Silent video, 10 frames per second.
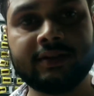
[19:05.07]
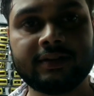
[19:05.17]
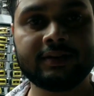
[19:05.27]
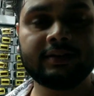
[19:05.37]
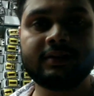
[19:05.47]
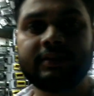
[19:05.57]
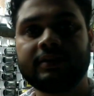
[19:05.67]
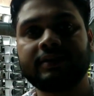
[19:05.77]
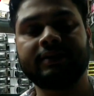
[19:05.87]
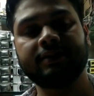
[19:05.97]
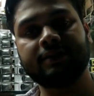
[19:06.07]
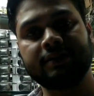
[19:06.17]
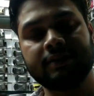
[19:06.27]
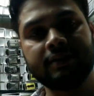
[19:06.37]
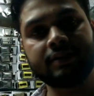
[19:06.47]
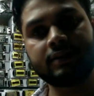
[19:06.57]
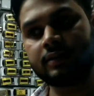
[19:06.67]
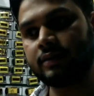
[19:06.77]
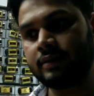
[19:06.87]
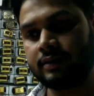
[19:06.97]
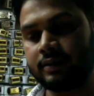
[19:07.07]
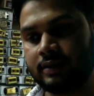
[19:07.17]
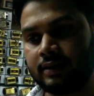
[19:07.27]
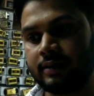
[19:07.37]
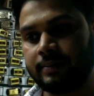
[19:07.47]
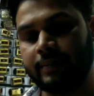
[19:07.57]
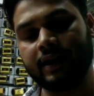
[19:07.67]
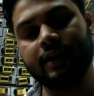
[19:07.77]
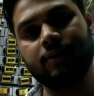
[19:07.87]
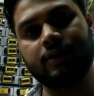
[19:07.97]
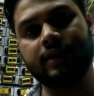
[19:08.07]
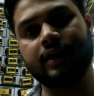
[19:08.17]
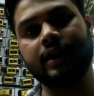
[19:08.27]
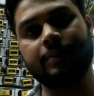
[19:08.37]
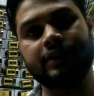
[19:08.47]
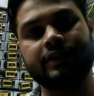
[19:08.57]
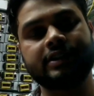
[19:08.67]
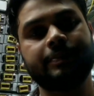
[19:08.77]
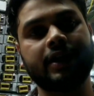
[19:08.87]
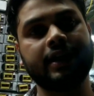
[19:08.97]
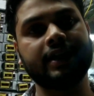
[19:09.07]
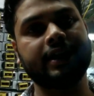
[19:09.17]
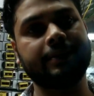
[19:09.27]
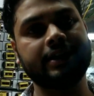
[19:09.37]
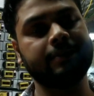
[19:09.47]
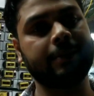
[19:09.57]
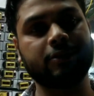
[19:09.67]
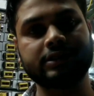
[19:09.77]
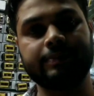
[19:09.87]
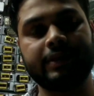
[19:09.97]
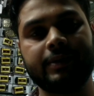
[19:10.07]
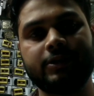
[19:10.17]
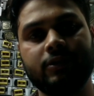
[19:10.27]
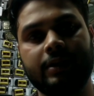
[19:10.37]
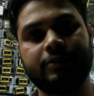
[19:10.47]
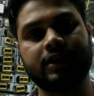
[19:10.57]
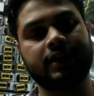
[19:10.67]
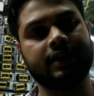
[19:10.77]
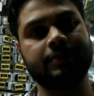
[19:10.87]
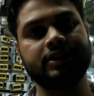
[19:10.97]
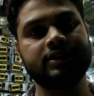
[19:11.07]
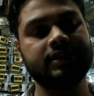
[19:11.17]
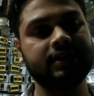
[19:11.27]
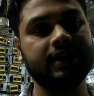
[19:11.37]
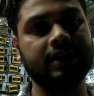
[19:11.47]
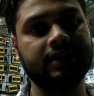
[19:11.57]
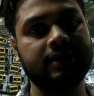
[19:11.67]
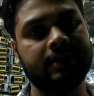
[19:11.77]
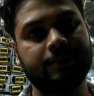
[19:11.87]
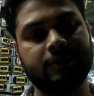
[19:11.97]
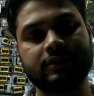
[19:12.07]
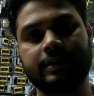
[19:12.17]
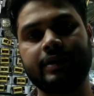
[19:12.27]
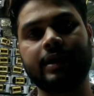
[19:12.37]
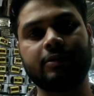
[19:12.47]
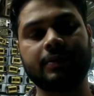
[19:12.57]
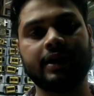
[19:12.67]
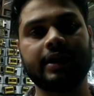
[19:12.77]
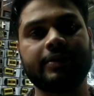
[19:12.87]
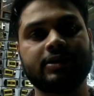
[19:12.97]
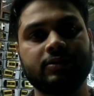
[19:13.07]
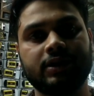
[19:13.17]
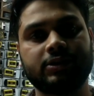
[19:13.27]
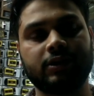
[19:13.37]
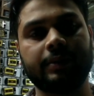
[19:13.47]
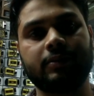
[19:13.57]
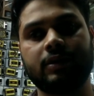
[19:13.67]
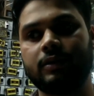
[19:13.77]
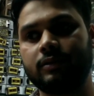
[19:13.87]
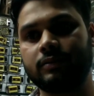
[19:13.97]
ठीक है तो ऑर्डर के लिए फाइनली क्या करना है बाकी ऑर्डर के लिए आप मुझे व्हाट्सएप पर आई लिख के भेजिए मैं आपको सैंपल भेज दूँगा आप मुझे रिटर्न भेज दीजिएगा मैं उसका बिल आपको बना के भेज दूँगा जो आपको